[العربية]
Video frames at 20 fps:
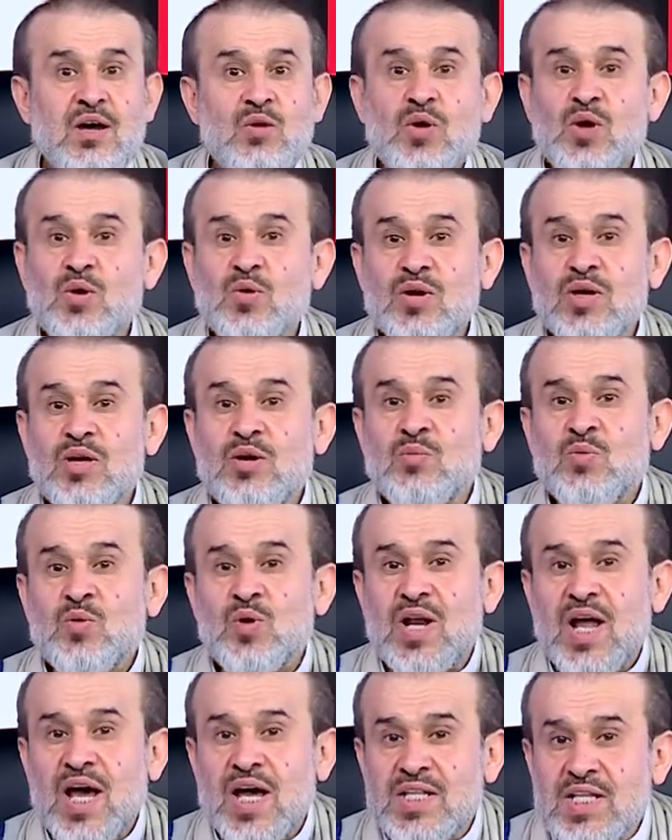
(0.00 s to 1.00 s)
ويقيم
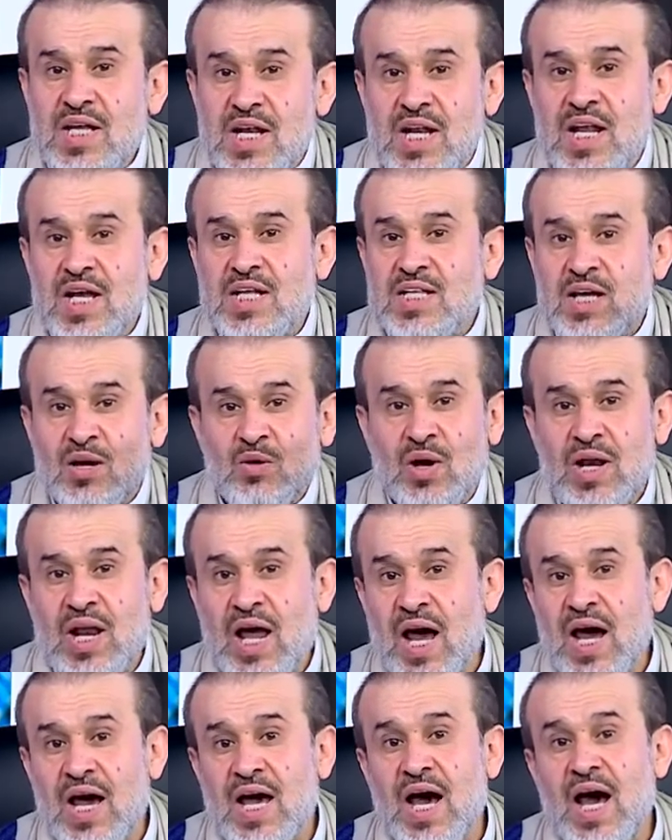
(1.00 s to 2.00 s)
الأدلة
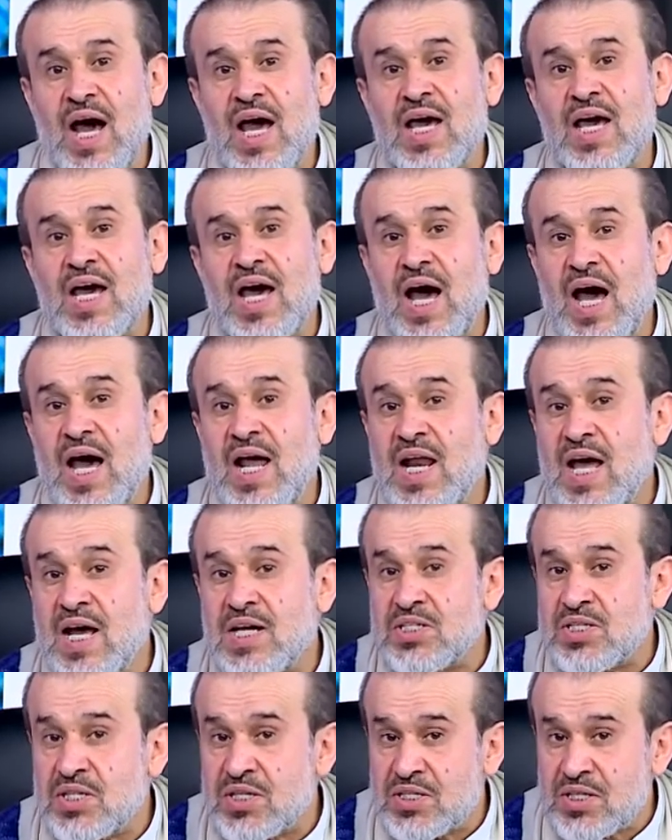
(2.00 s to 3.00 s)
والحقائق على
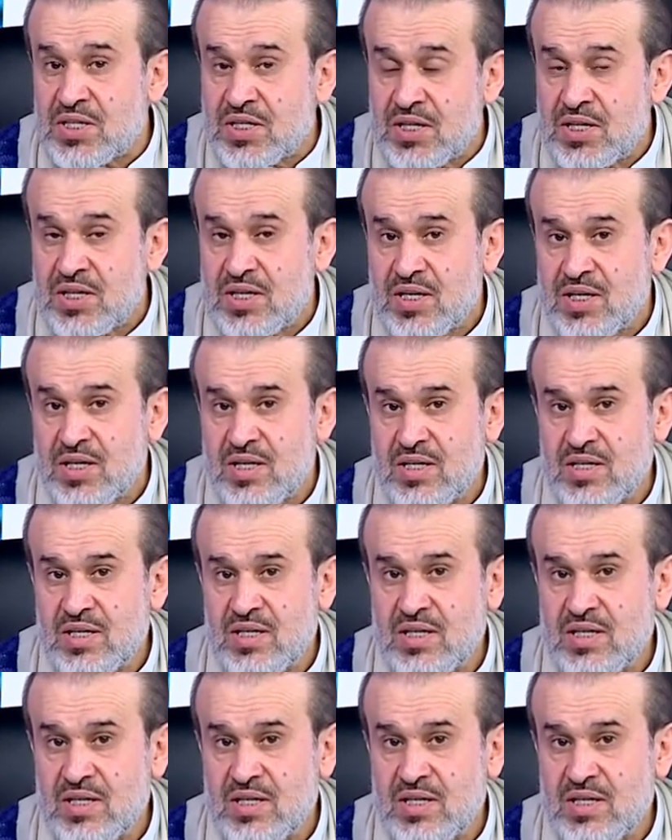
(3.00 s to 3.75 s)
صدقه